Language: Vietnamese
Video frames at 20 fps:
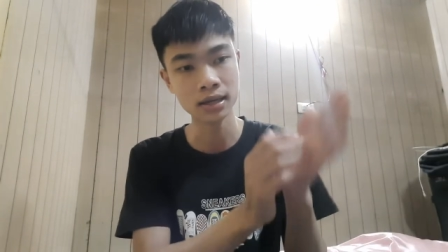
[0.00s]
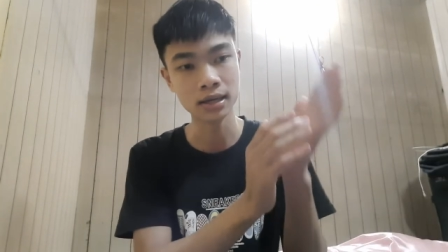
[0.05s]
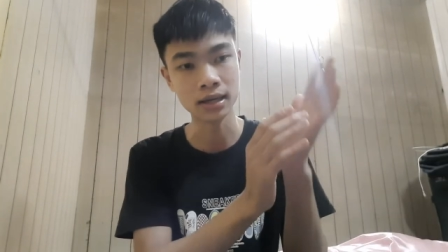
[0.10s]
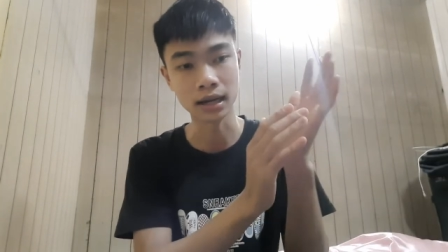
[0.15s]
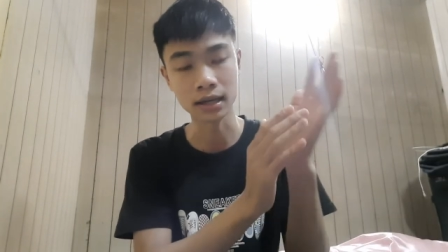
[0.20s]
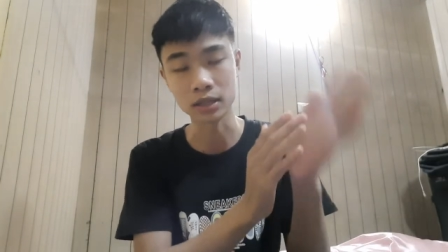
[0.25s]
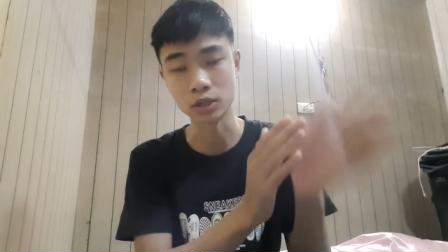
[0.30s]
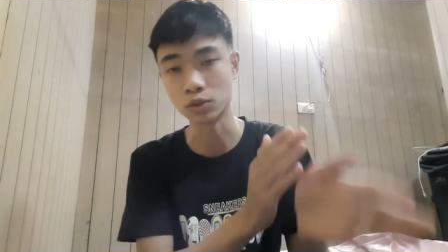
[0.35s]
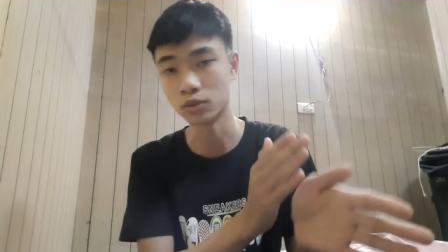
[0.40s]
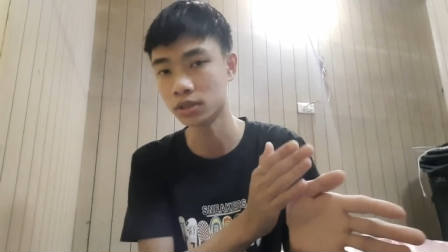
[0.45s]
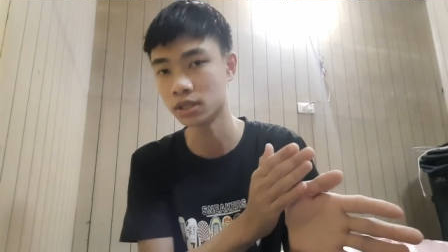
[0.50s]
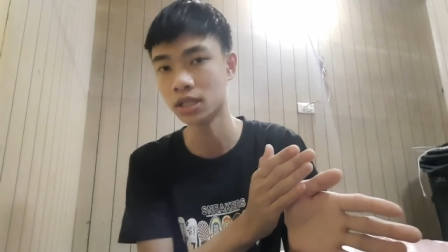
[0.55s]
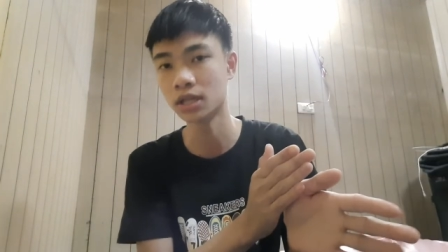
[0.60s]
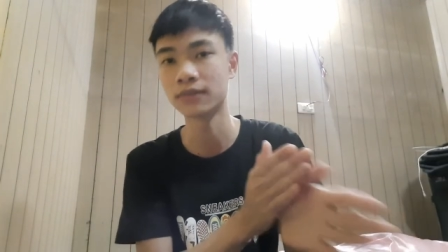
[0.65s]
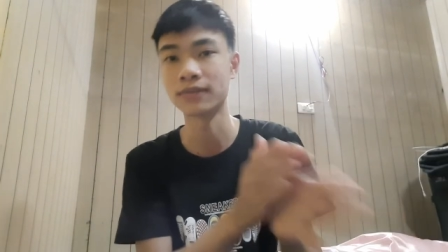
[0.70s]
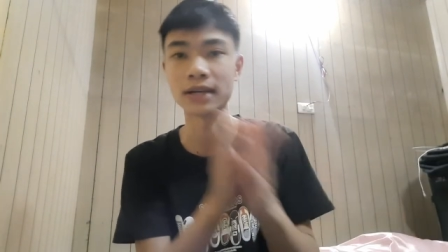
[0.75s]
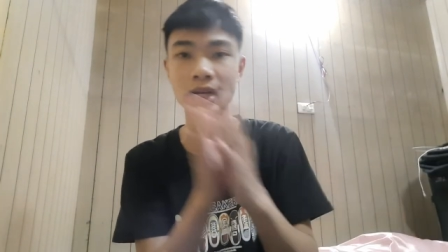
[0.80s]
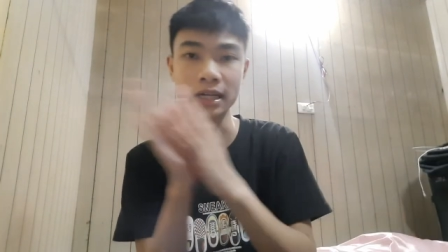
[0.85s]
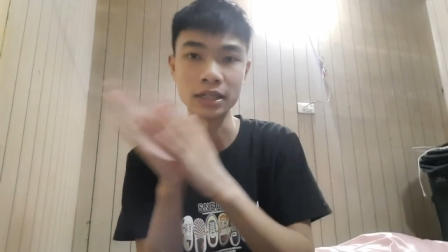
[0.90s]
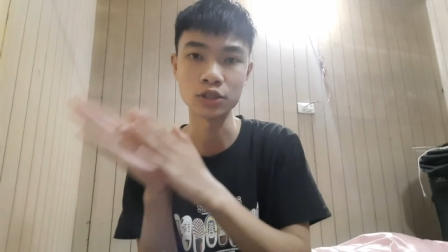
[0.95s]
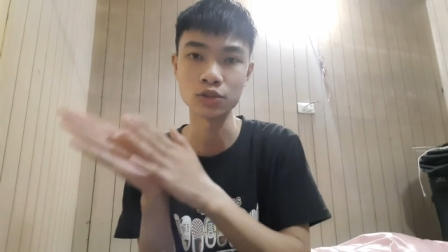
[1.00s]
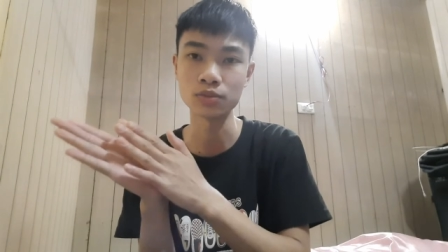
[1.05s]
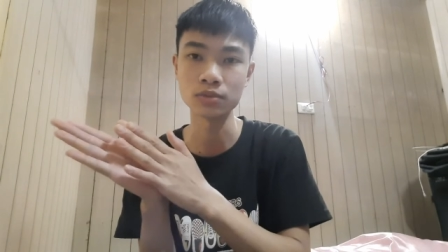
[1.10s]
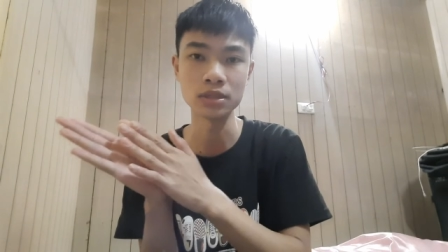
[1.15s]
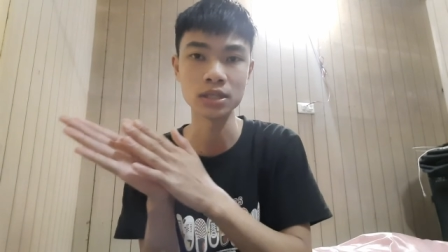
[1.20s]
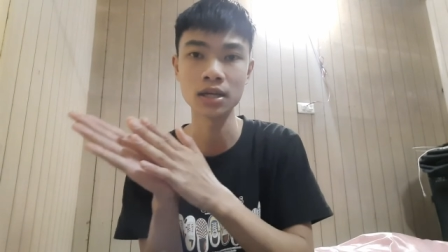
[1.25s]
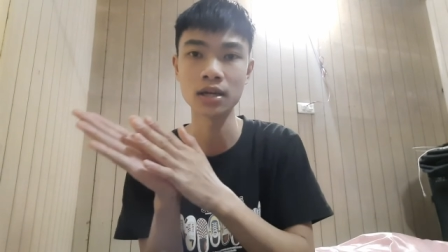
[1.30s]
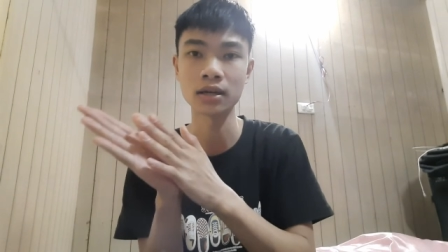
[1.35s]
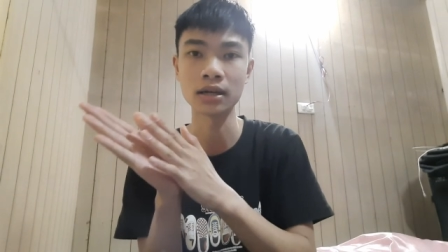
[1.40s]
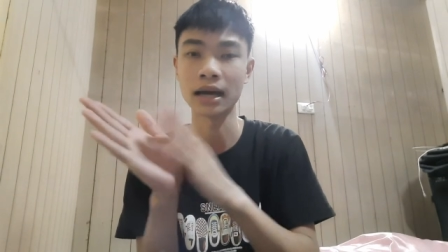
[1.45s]
Lán Thấu riêng và Đài
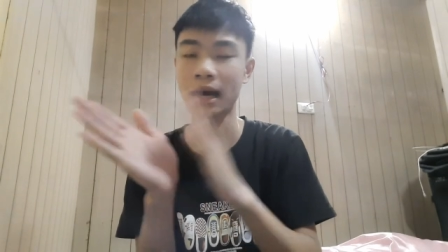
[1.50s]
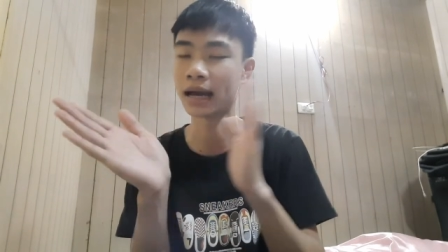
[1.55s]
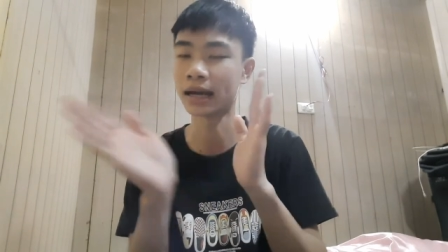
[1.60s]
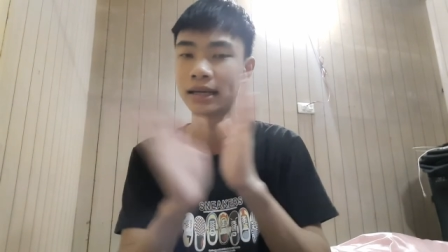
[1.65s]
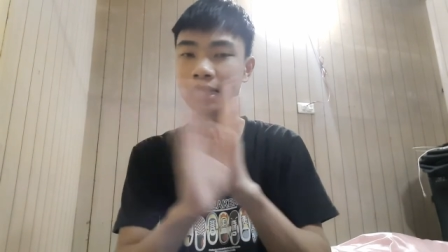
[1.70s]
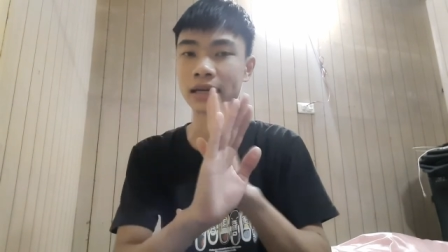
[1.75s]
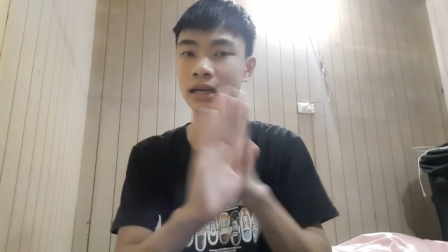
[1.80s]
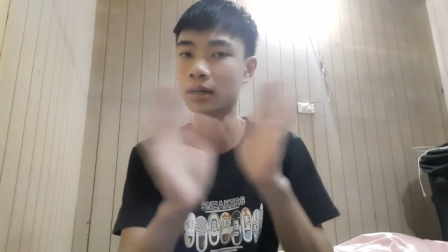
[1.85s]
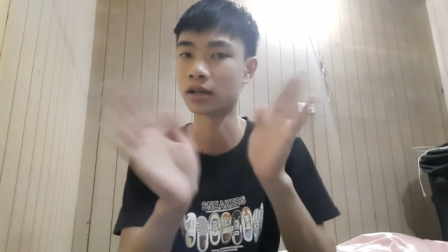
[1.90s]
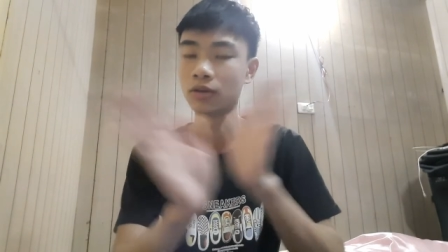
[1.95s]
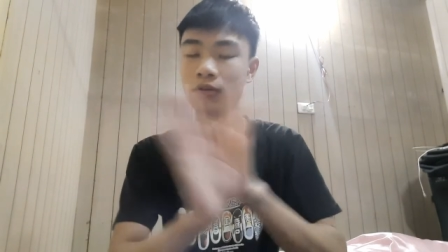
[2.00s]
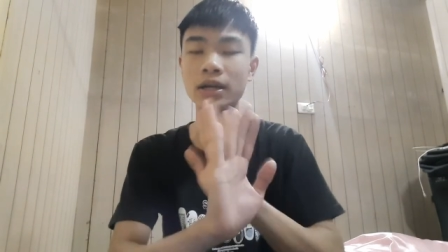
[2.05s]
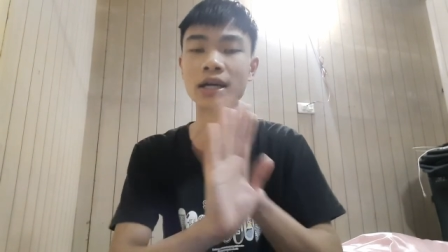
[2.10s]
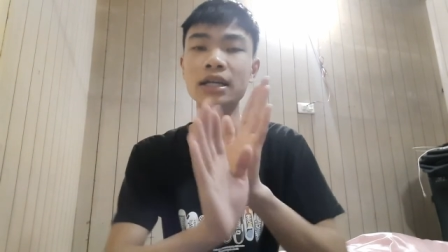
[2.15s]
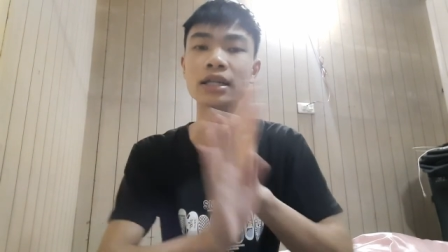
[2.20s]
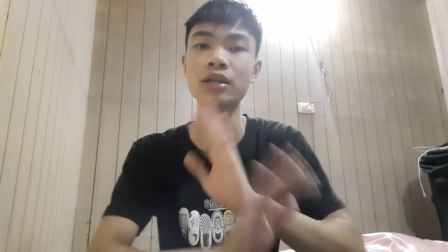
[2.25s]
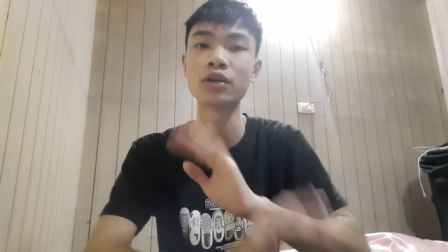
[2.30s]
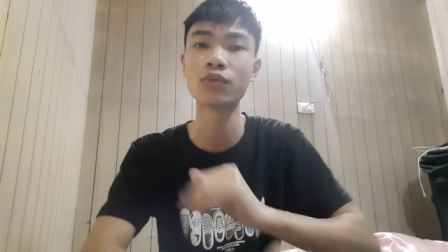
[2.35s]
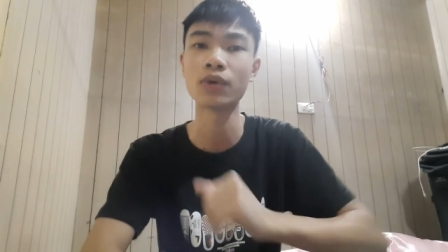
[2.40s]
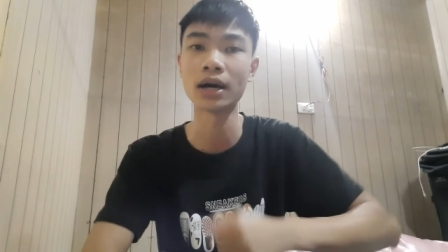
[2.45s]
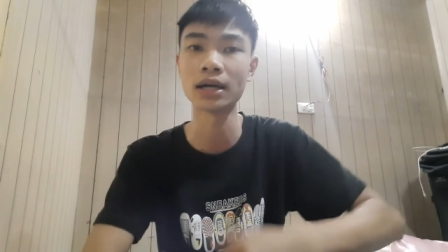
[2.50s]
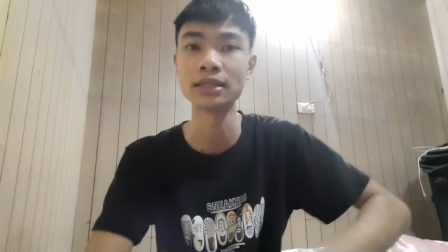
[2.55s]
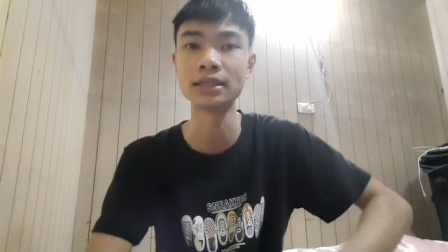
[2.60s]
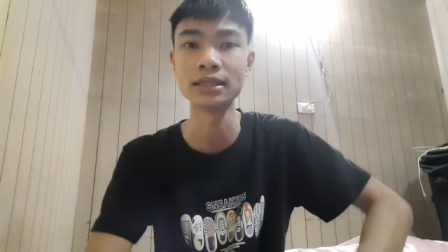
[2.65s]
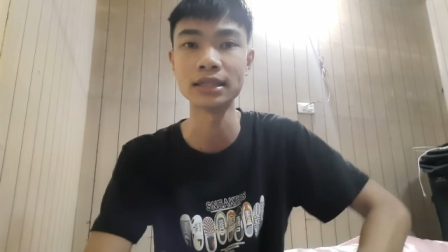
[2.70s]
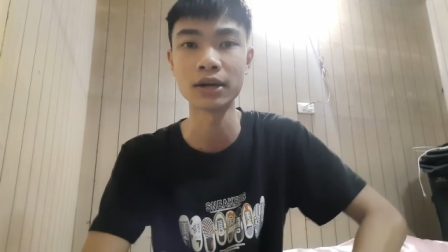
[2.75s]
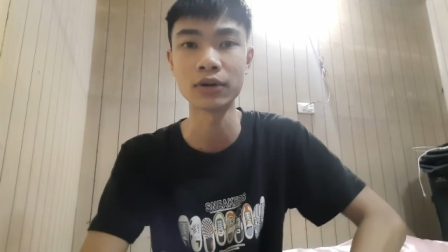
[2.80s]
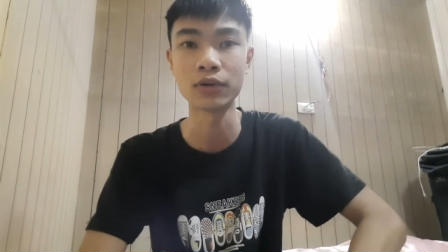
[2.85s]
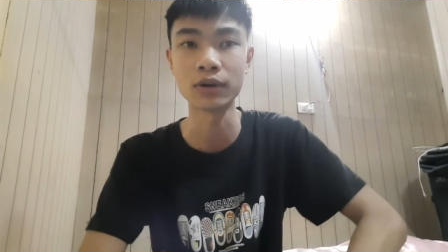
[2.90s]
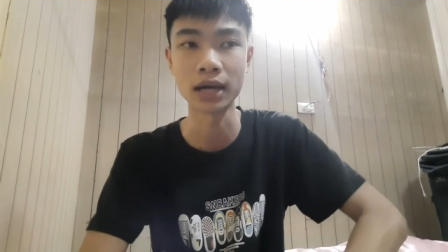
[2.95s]
Trung riêng, hai cái này không hề liên quan
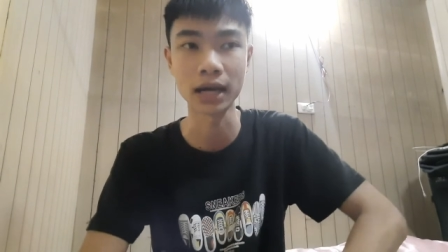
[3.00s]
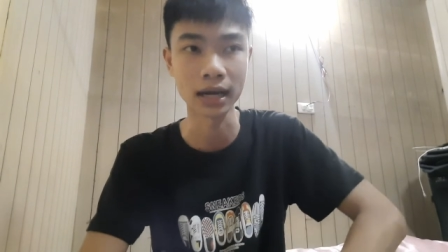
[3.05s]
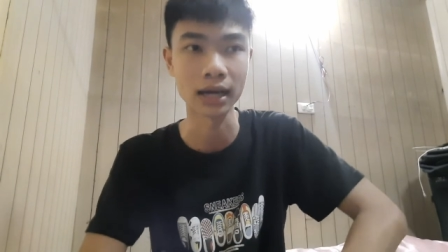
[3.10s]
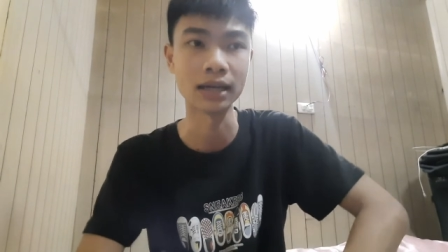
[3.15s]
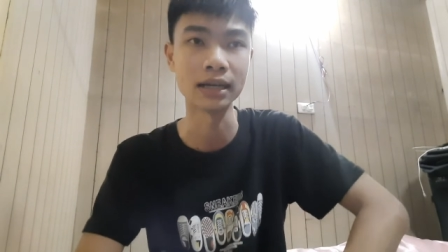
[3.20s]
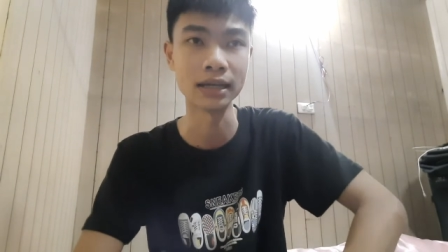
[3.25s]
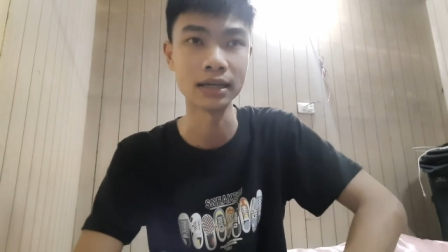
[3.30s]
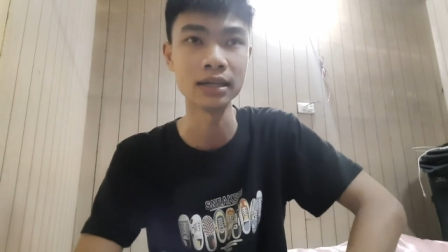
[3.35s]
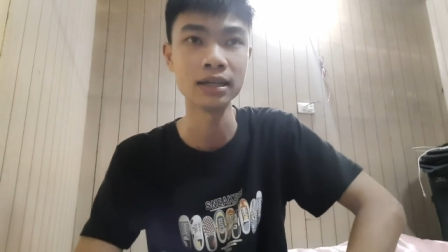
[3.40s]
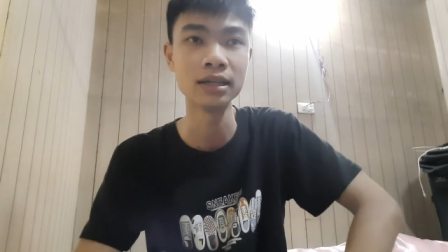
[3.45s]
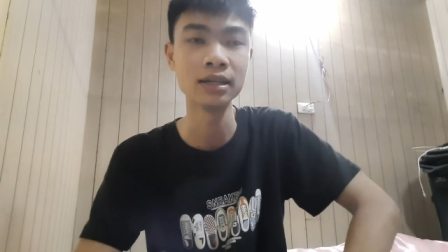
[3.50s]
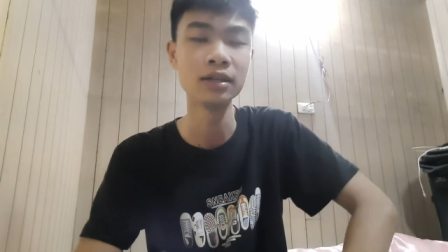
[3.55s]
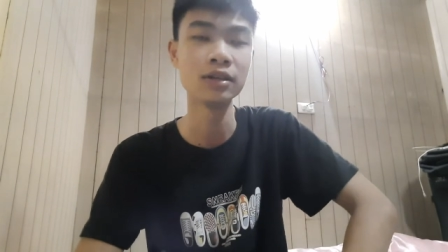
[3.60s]
đến nhau cả đấy.